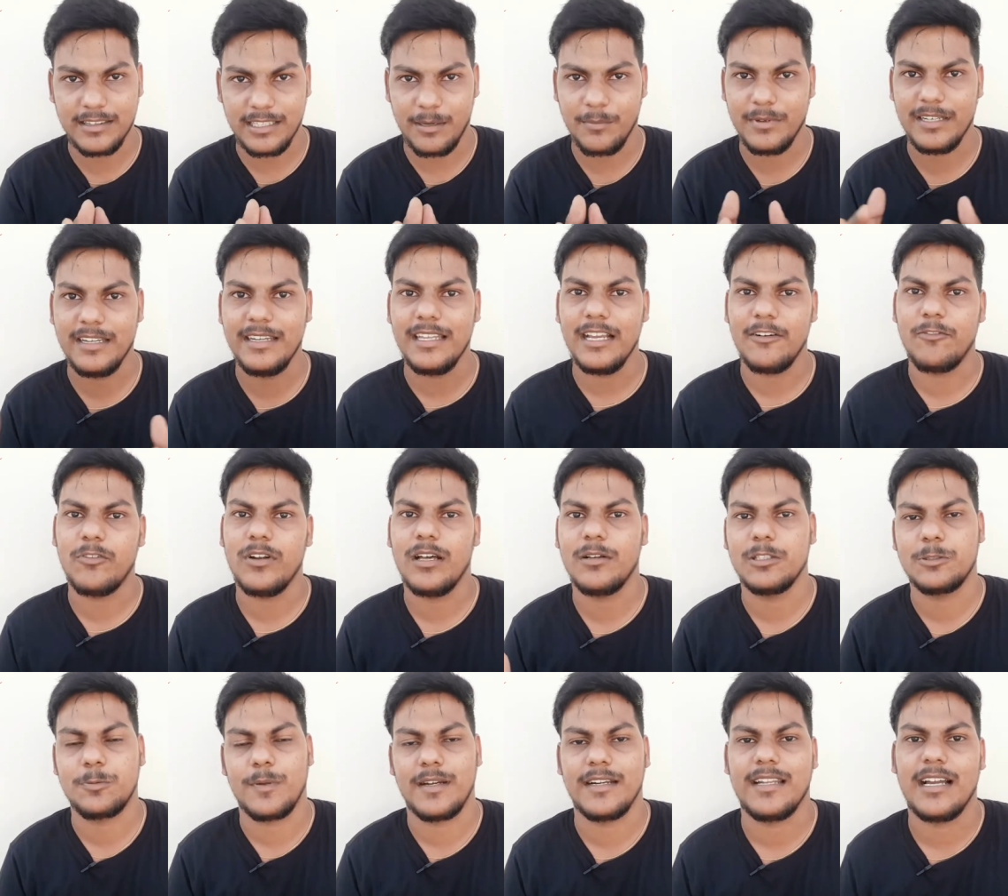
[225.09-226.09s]
தம் இந்தியா
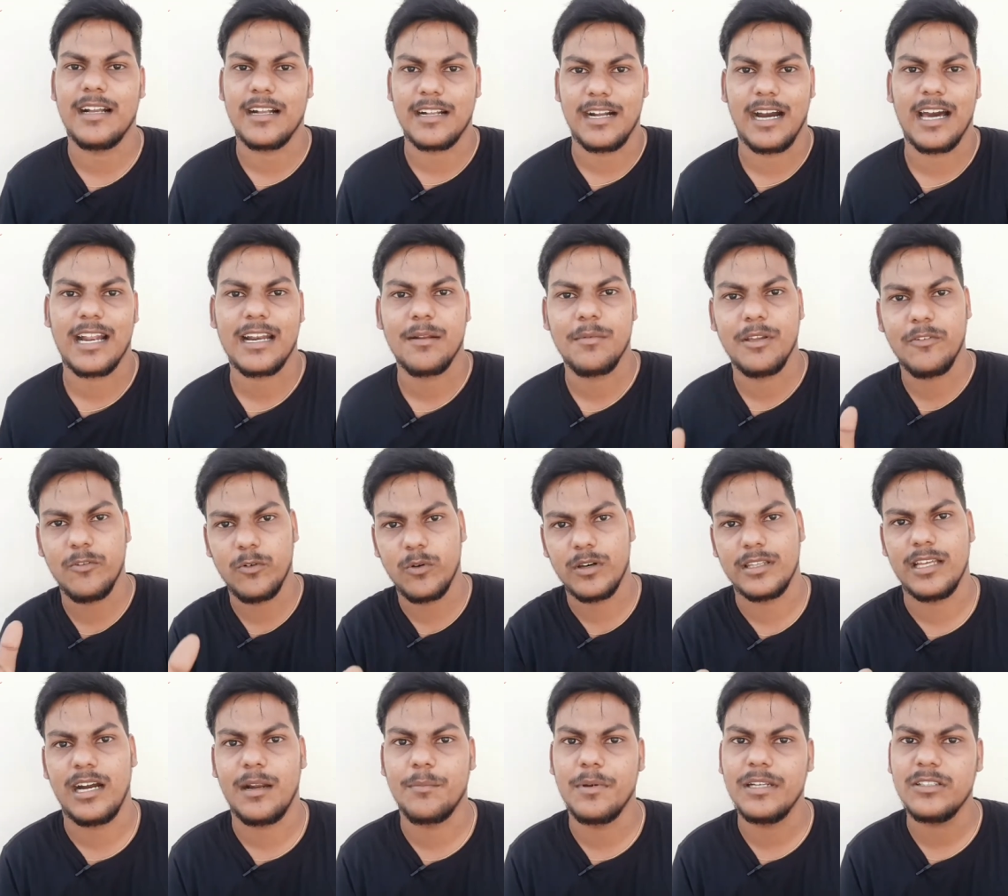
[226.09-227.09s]
ஃபுல்லாக ஸ்ப்ரெட் ஆக காரணமே
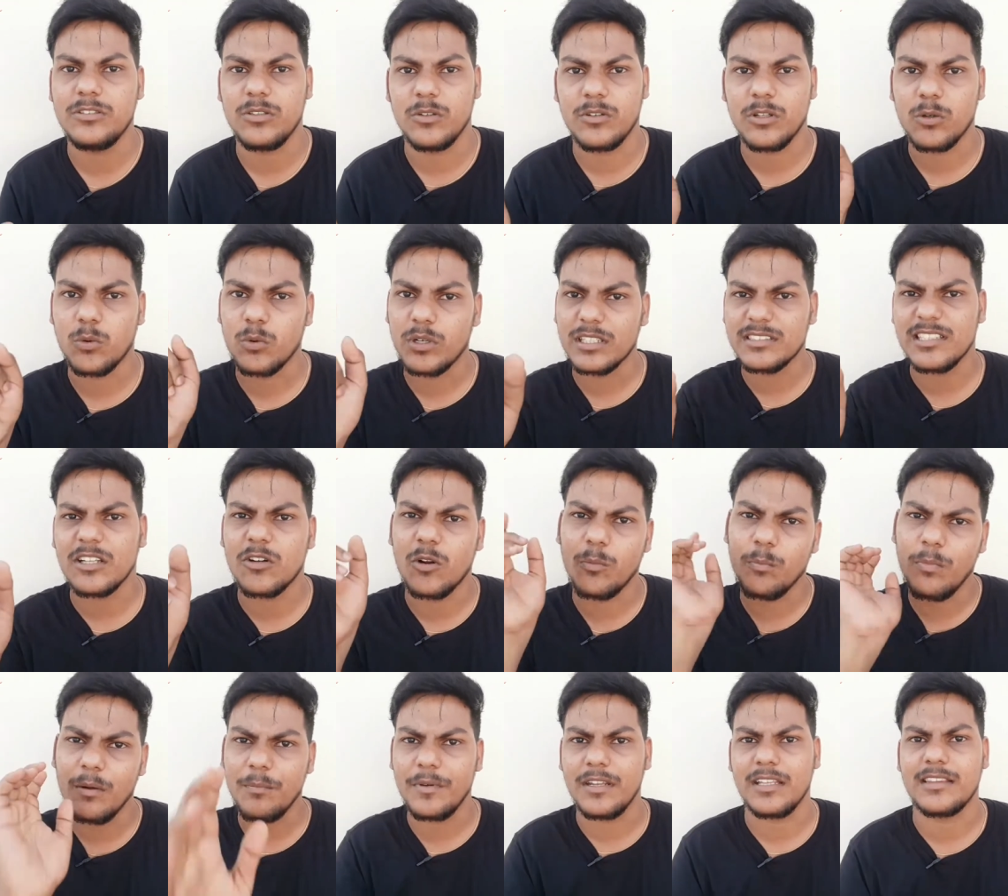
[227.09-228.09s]
இவங்க தான் அப்படின்னு சொல்லிட்டு குற்றச்சாட்டு
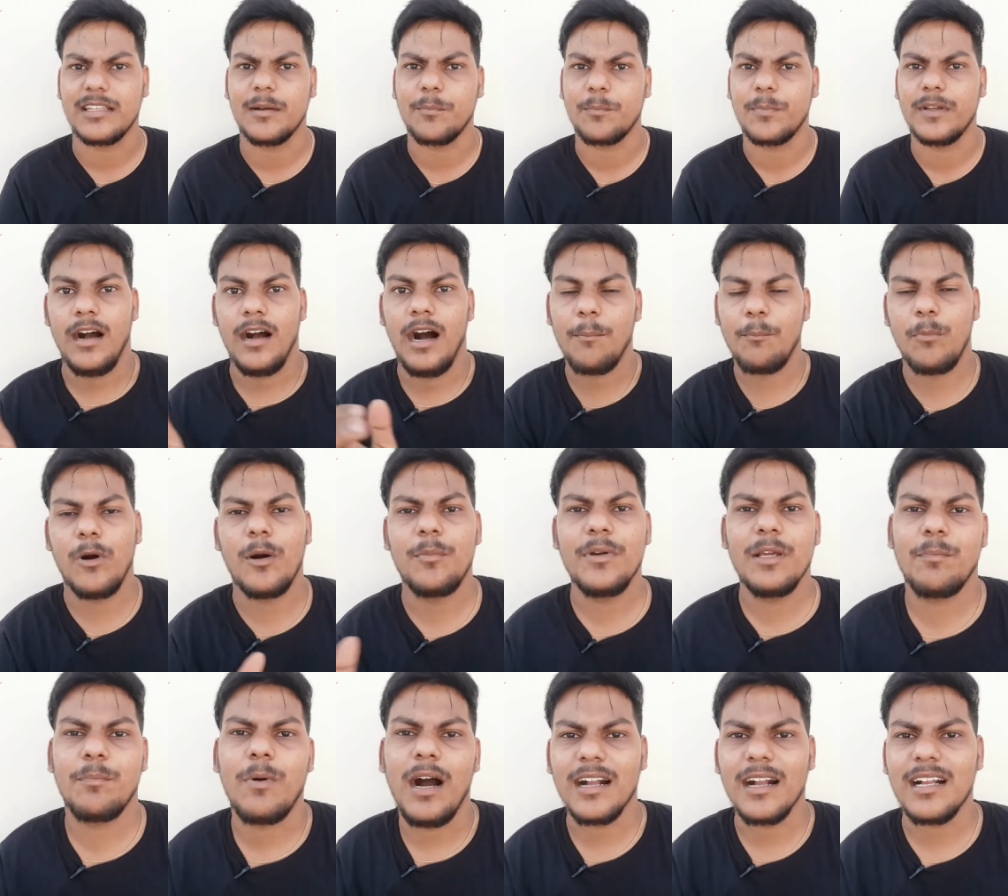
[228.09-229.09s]
ரொம்ப பெரிய தப்பு அப்போ
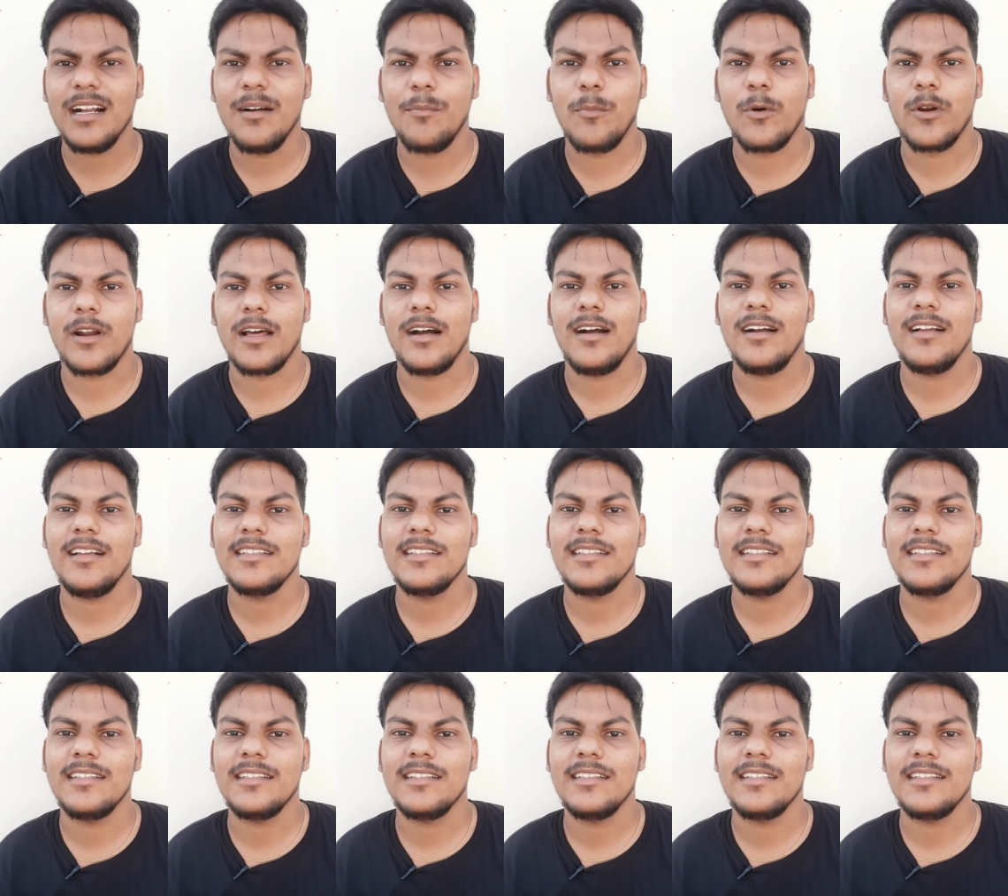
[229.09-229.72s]
அப்படி பார்க்க போனால்